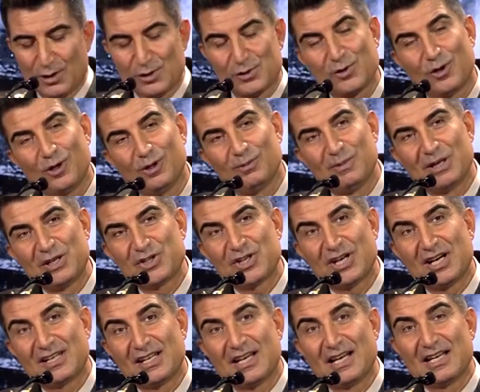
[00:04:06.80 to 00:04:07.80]
sol
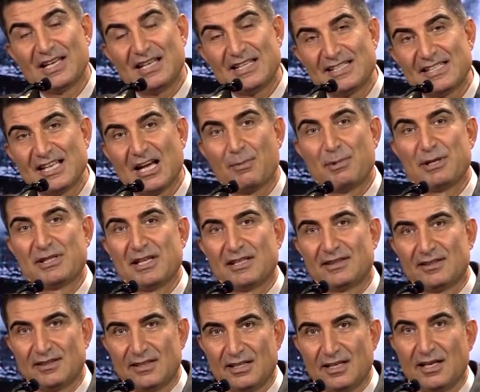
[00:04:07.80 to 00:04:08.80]
bacağına isabet
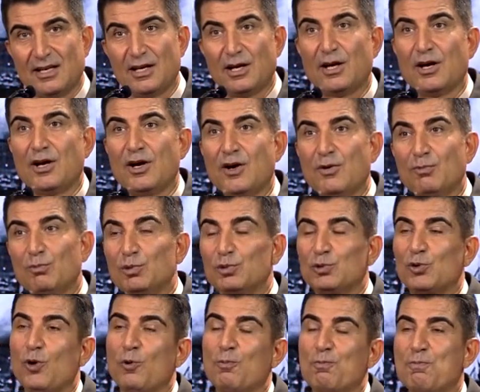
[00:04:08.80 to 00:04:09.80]
etti
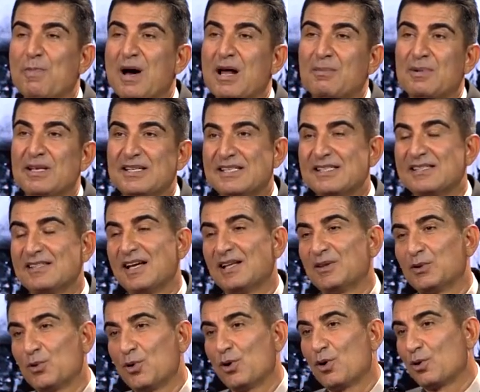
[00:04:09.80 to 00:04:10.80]
bu top
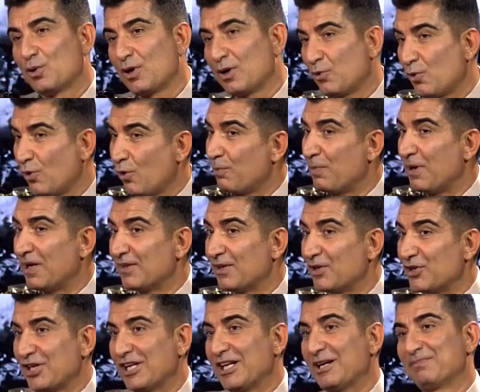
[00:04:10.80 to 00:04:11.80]
mermesinden
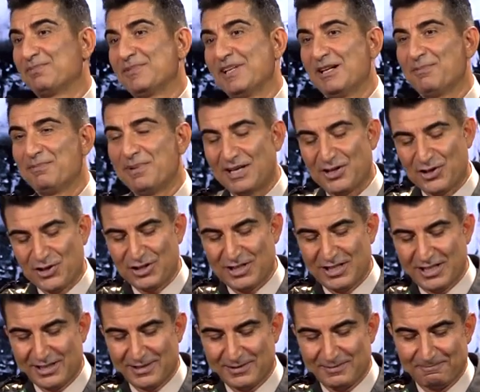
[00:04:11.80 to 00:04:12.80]
kopan şarapnel
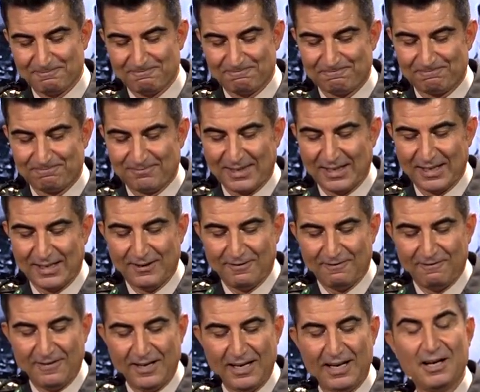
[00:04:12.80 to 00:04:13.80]
parçaları
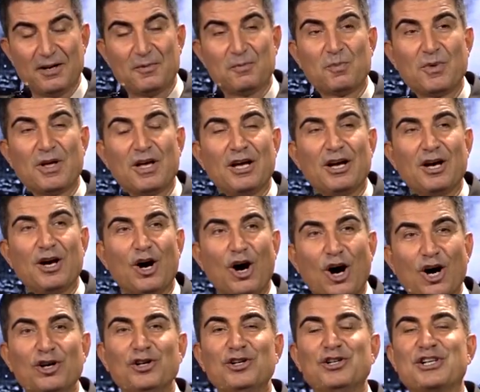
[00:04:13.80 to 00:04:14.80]
ve
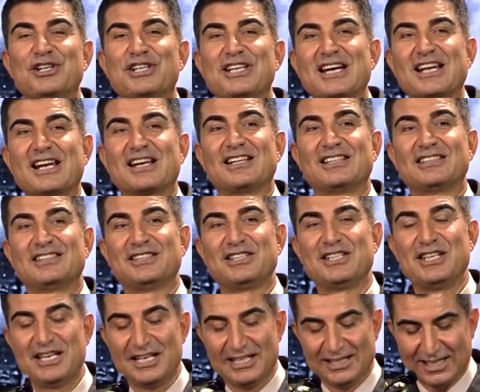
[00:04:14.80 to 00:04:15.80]
ağır yaraladı
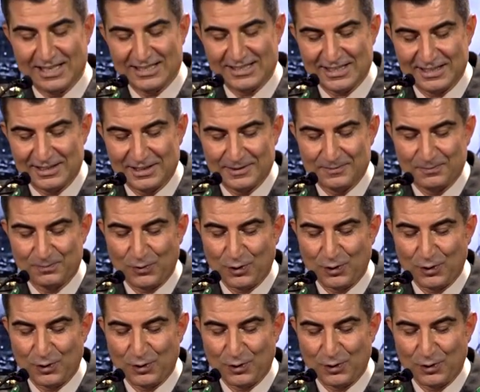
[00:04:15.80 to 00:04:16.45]
Yiğit Hasan'ı.